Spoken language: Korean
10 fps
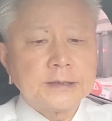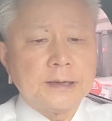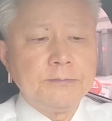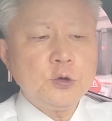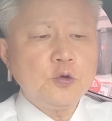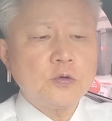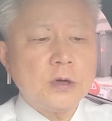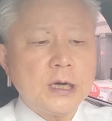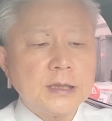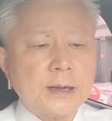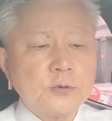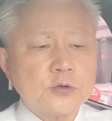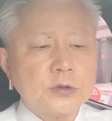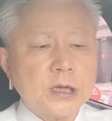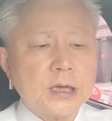자, 미국과
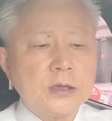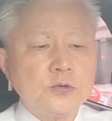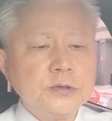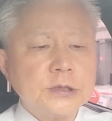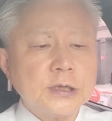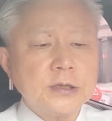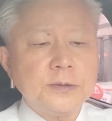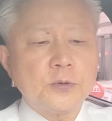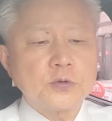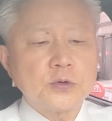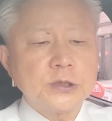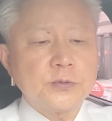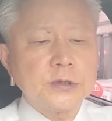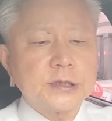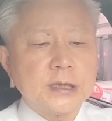남조선의 윤석열 보수
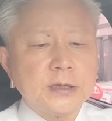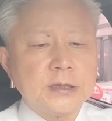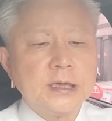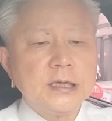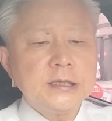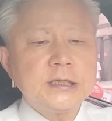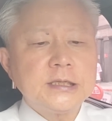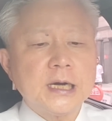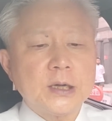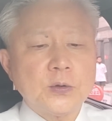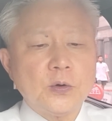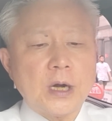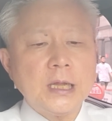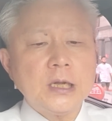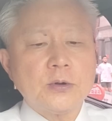집권 세력은 이 시각에도
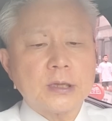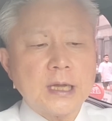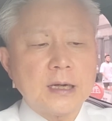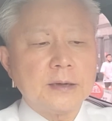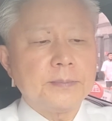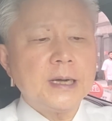하늘과 땅,